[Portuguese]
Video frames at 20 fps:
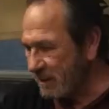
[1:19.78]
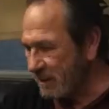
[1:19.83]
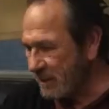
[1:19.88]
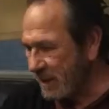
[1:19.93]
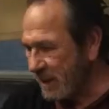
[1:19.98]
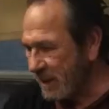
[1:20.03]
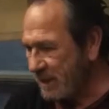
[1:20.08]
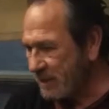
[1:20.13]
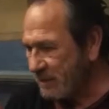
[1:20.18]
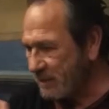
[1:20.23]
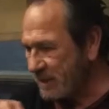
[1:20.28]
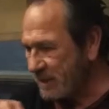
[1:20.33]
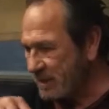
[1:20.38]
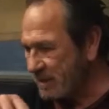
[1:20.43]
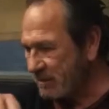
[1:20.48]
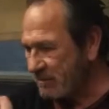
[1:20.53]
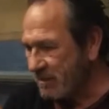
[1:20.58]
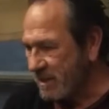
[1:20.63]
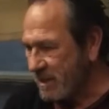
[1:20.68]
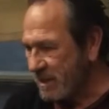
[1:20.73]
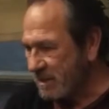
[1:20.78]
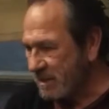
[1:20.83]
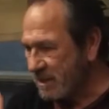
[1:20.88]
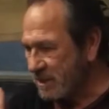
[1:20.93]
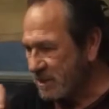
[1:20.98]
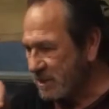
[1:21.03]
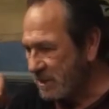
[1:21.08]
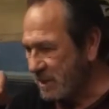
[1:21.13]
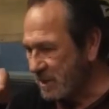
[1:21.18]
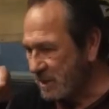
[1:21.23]
fosse
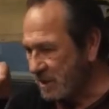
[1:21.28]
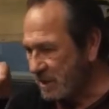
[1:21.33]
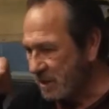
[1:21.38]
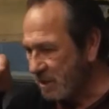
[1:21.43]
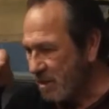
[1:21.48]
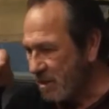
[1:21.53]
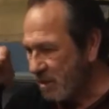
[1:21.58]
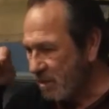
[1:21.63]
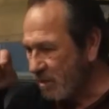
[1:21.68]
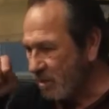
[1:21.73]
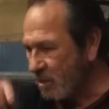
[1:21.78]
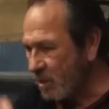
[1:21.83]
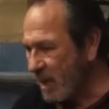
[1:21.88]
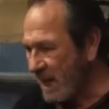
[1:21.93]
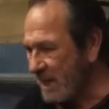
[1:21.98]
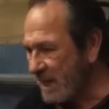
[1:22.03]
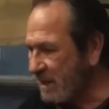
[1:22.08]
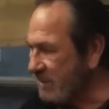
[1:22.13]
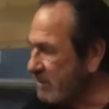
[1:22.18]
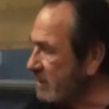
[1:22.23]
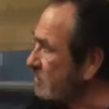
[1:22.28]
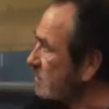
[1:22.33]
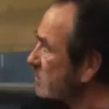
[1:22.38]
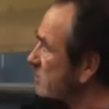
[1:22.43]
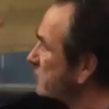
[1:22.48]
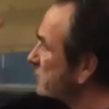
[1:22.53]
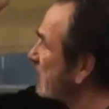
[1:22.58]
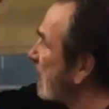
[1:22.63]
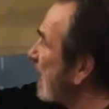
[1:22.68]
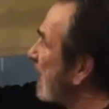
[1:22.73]
coletiva em vez de
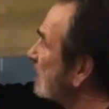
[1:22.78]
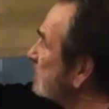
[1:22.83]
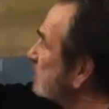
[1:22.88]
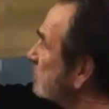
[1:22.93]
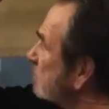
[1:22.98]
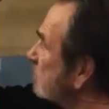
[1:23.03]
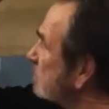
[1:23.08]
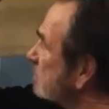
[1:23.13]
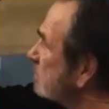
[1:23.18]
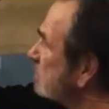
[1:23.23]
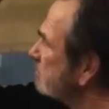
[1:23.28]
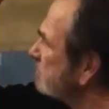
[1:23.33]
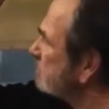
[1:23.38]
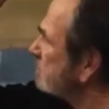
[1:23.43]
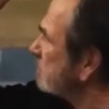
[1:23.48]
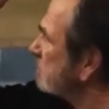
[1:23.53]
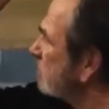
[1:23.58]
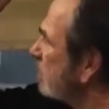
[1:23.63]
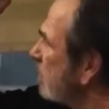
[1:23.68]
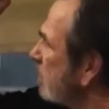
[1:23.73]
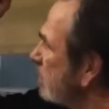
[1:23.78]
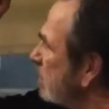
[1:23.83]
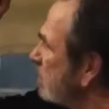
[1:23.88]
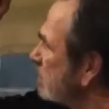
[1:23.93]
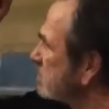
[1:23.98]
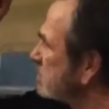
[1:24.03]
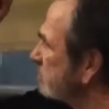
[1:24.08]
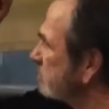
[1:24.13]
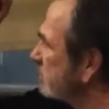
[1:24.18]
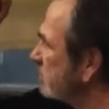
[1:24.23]
meramente
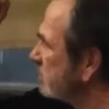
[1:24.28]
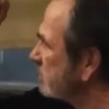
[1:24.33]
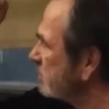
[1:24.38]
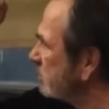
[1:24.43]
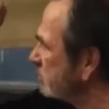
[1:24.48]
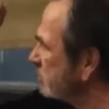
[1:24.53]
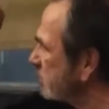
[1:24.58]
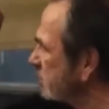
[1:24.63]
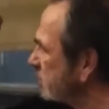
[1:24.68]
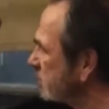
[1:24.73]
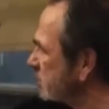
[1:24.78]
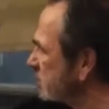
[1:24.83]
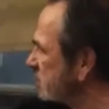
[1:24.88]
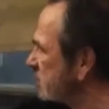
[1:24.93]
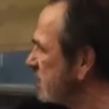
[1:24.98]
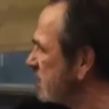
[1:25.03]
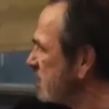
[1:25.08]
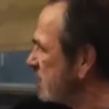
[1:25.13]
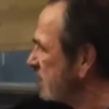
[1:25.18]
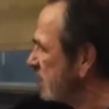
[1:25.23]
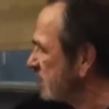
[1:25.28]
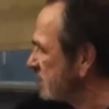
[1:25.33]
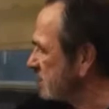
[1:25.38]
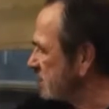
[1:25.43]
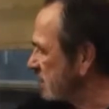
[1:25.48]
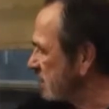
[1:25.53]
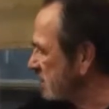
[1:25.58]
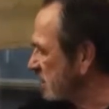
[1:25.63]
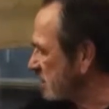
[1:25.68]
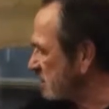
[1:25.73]
reiterada, iria acabar
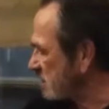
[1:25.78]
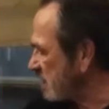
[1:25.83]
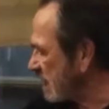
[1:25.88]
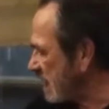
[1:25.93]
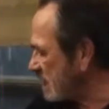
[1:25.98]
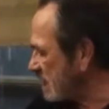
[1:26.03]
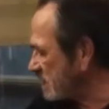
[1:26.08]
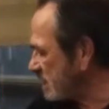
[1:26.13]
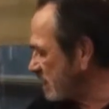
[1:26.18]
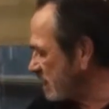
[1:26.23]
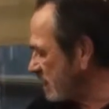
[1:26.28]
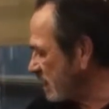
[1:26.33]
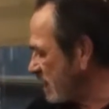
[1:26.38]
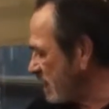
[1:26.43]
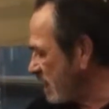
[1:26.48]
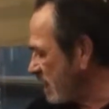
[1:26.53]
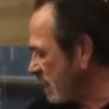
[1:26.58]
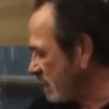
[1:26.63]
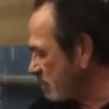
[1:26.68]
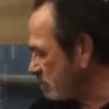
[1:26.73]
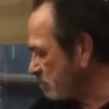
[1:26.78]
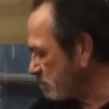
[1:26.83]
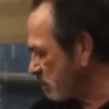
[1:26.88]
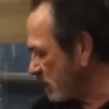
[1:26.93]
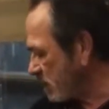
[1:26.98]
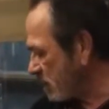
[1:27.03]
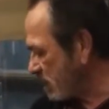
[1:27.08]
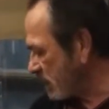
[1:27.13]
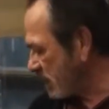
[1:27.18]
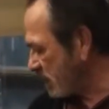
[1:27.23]
arrastando o mundo
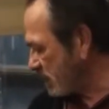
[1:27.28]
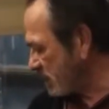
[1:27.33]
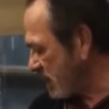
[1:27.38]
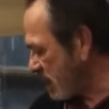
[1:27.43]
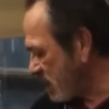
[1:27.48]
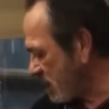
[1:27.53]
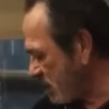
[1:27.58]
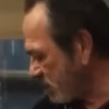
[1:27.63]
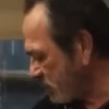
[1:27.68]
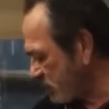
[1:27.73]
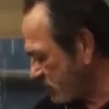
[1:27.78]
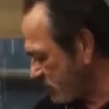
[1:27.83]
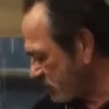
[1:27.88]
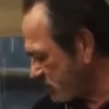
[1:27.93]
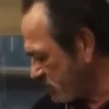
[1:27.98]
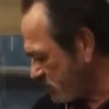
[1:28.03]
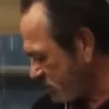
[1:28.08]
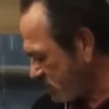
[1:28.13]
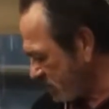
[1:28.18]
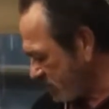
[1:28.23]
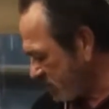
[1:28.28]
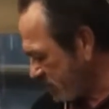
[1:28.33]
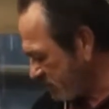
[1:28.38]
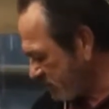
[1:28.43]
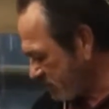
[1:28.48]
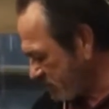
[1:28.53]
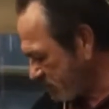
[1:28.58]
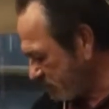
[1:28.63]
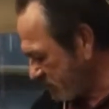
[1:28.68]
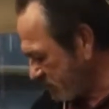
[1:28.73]
das paredes do
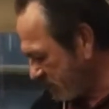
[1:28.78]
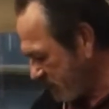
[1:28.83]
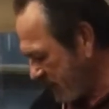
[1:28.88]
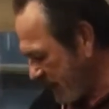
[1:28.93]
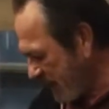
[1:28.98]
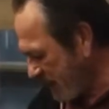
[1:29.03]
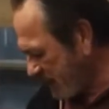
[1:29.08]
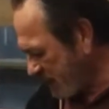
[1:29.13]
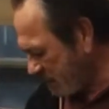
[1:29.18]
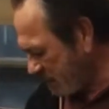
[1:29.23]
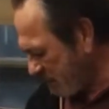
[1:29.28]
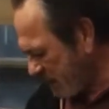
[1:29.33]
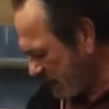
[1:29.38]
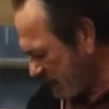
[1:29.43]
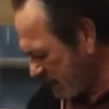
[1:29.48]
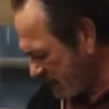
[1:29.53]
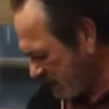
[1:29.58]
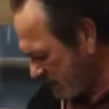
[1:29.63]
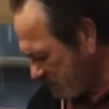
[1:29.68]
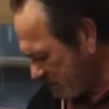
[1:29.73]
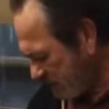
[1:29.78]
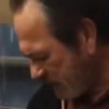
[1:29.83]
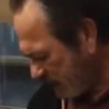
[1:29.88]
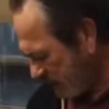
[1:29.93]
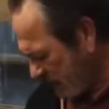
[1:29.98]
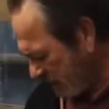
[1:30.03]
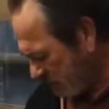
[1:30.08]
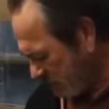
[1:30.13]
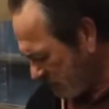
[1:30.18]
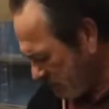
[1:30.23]
universo e o mandaria em
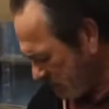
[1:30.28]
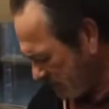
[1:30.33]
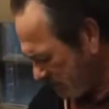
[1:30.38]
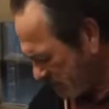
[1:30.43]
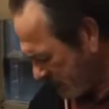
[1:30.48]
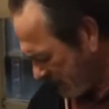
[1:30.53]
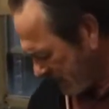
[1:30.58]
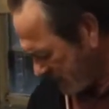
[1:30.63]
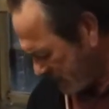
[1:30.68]
chamas